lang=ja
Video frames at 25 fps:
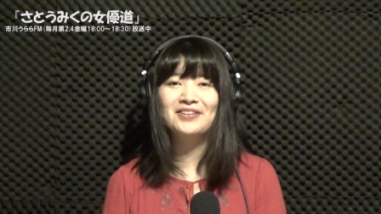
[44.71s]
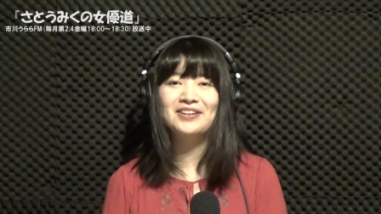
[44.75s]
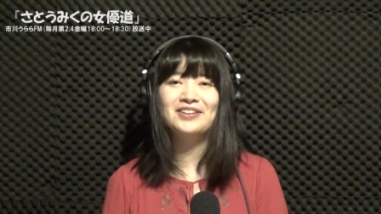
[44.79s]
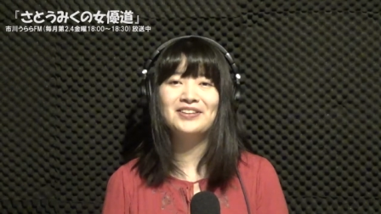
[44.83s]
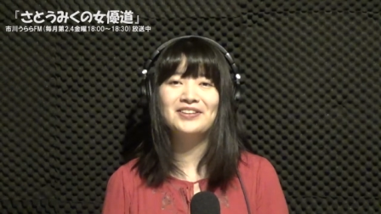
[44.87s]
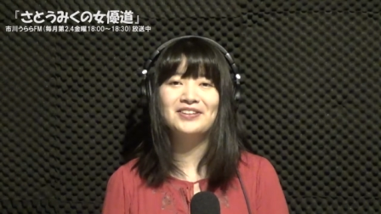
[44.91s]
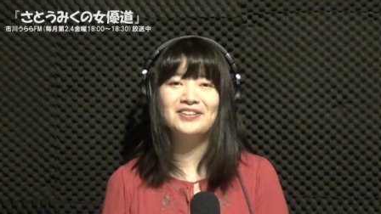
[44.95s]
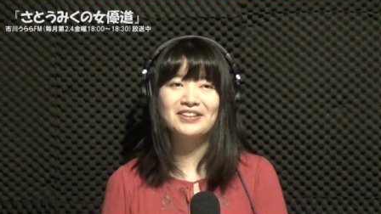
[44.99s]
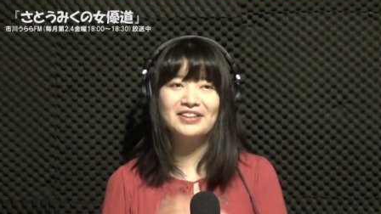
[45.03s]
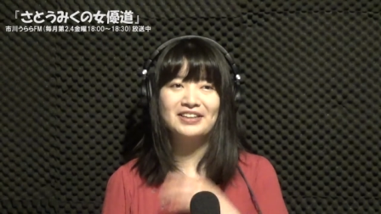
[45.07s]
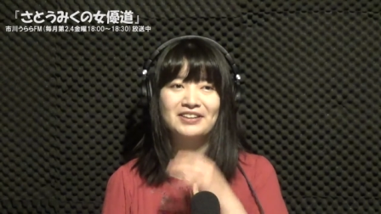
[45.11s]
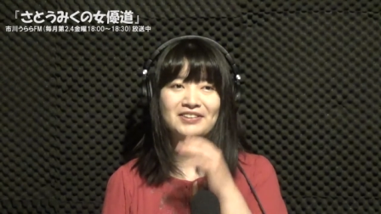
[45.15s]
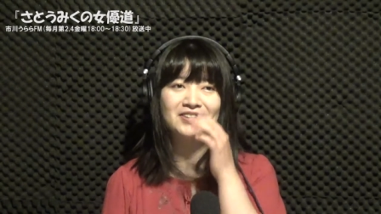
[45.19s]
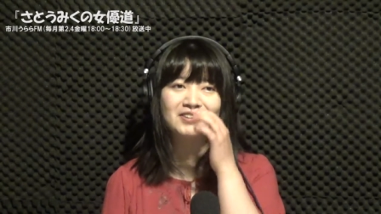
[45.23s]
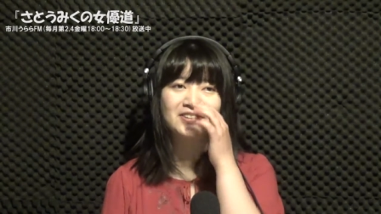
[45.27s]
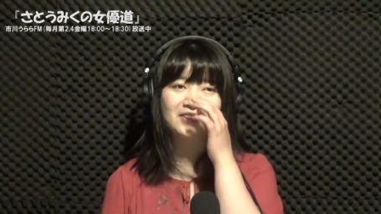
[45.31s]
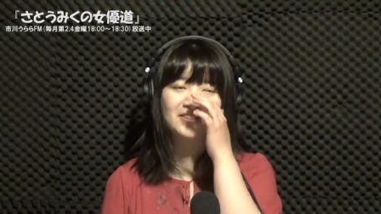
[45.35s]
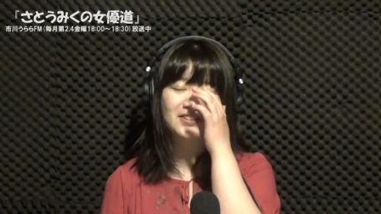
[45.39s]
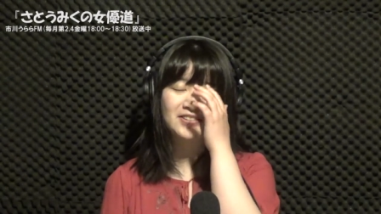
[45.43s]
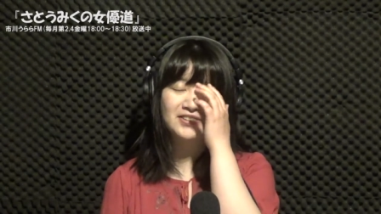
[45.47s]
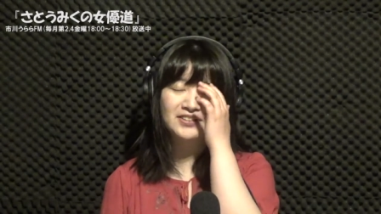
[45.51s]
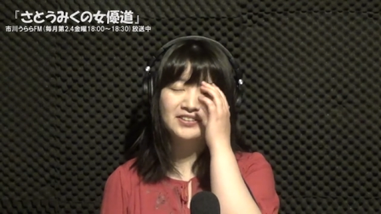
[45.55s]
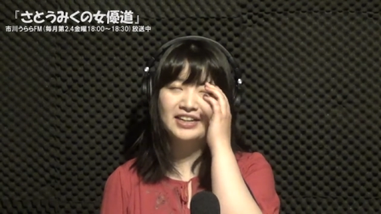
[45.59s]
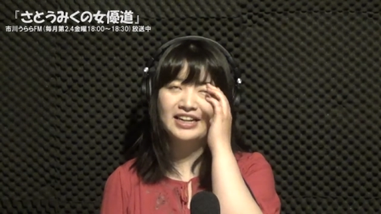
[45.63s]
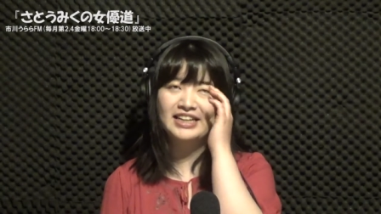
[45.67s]
間というかこ
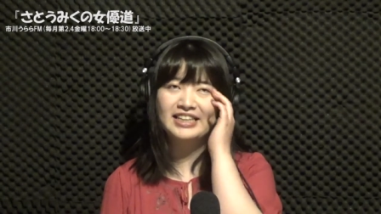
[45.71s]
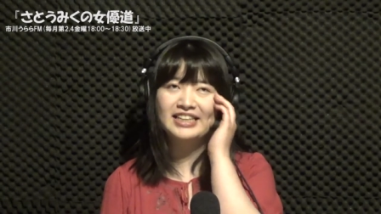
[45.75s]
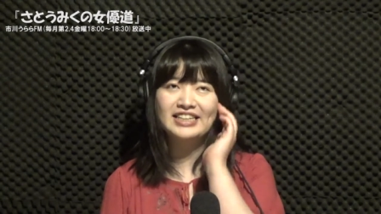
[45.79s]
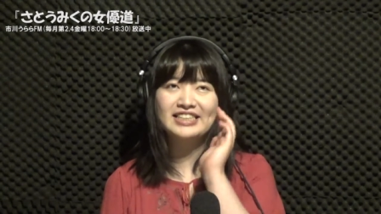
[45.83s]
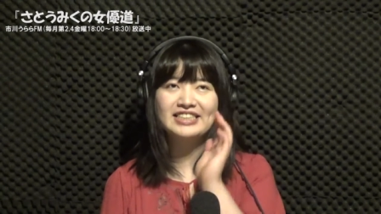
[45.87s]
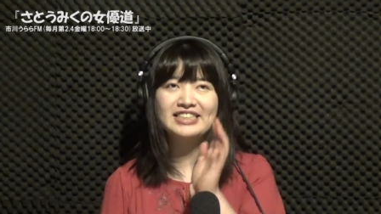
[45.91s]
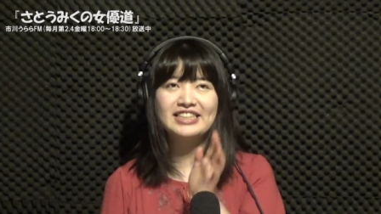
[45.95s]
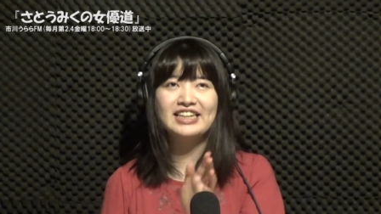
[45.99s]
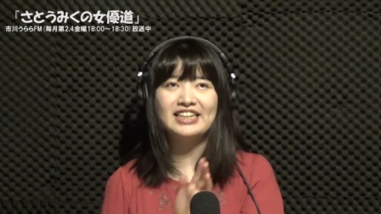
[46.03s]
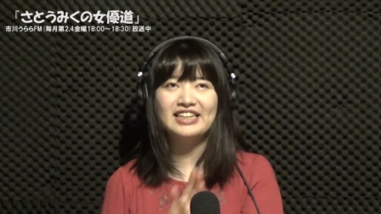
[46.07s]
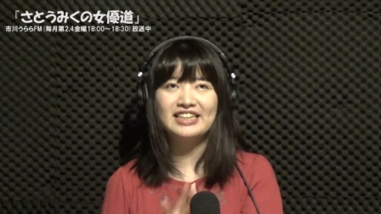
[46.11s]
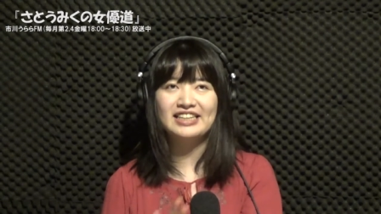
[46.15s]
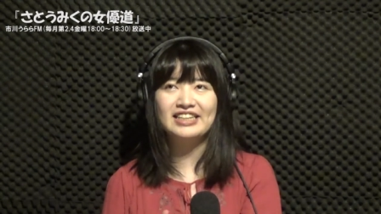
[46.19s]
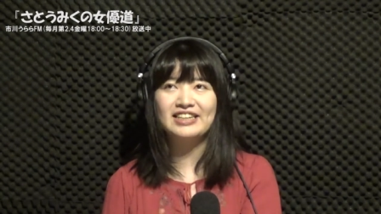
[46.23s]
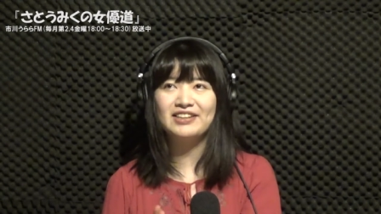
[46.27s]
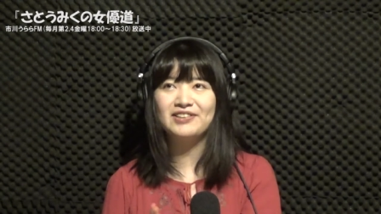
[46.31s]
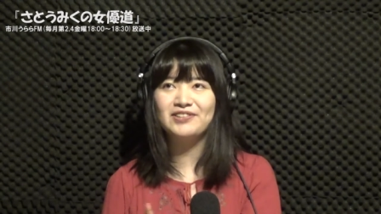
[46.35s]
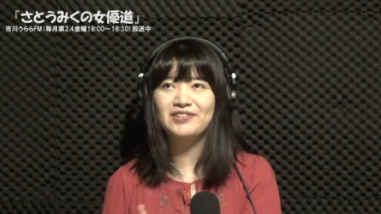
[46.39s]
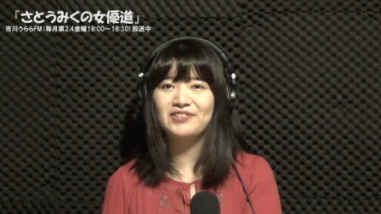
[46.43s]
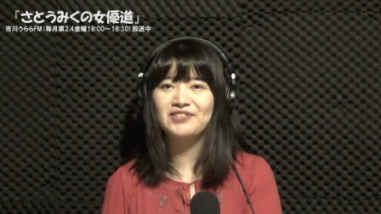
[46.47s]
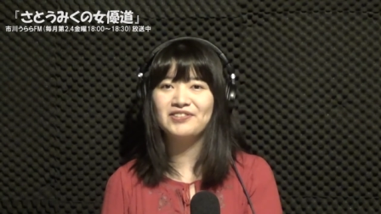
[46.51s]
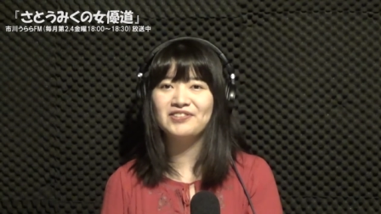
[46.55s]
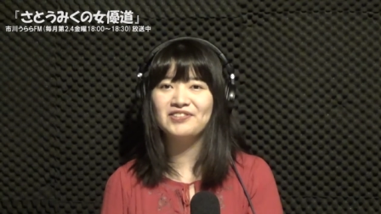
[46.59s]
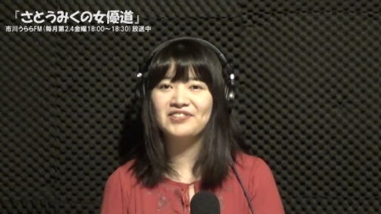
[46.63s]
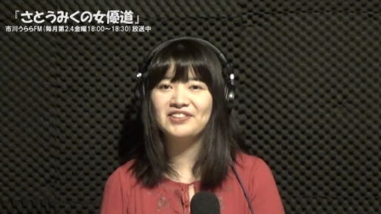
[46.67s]
の二十歳からね
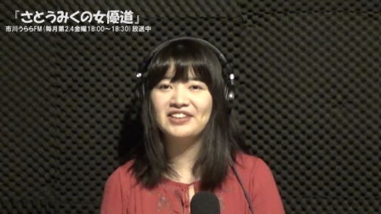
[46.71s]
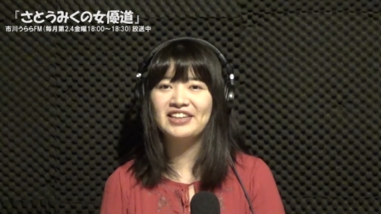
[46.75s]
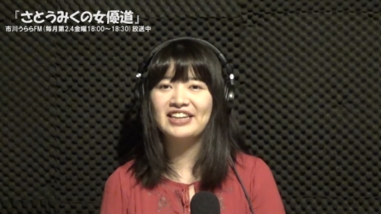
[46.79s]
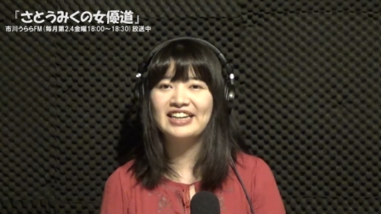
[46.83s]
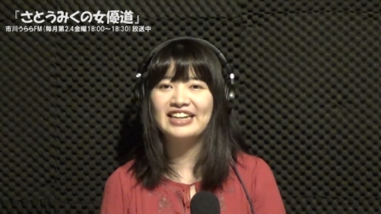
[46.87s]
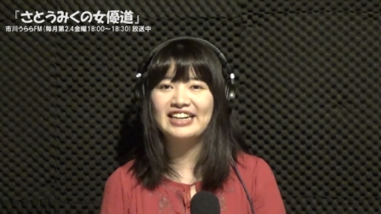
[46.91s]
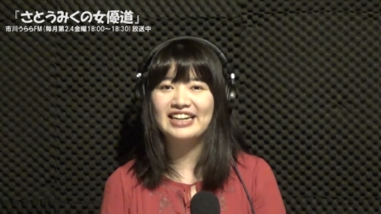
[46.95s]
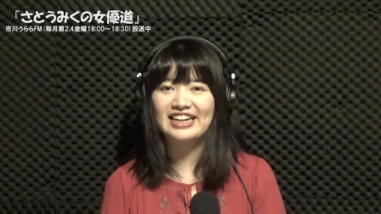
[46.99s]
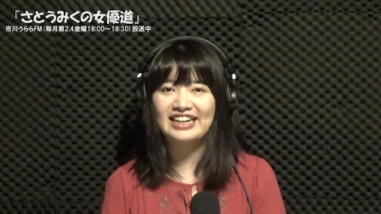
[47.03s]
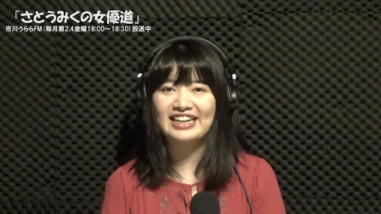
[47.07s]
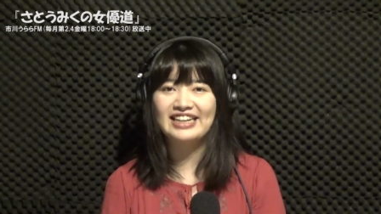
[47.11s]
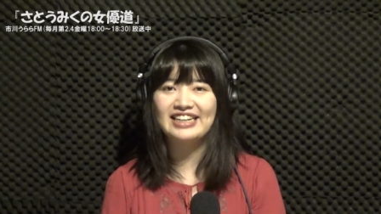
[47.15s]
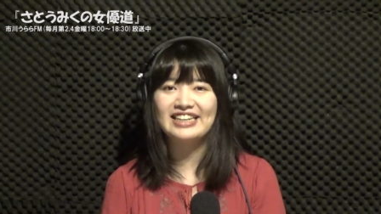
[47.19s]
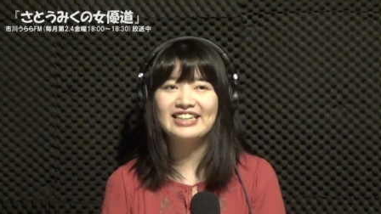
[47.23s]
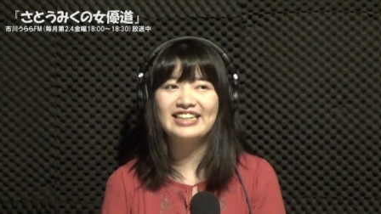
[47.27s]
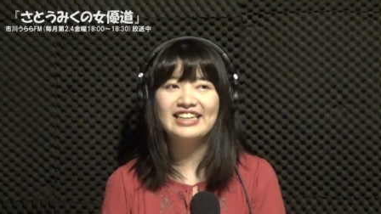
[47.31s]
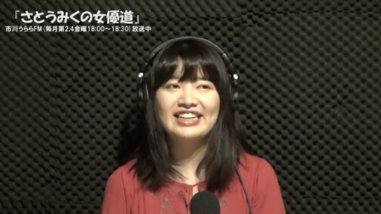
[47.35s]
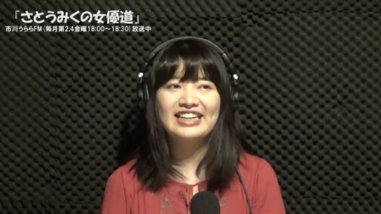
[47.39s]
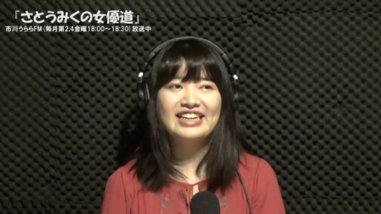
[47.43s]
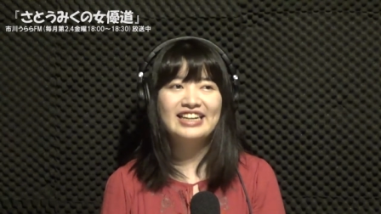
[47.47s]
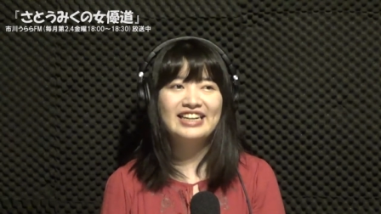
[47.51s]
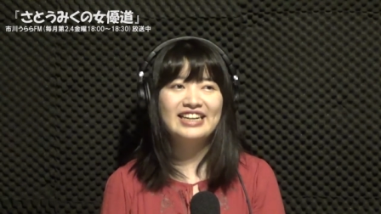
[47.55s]
この5年間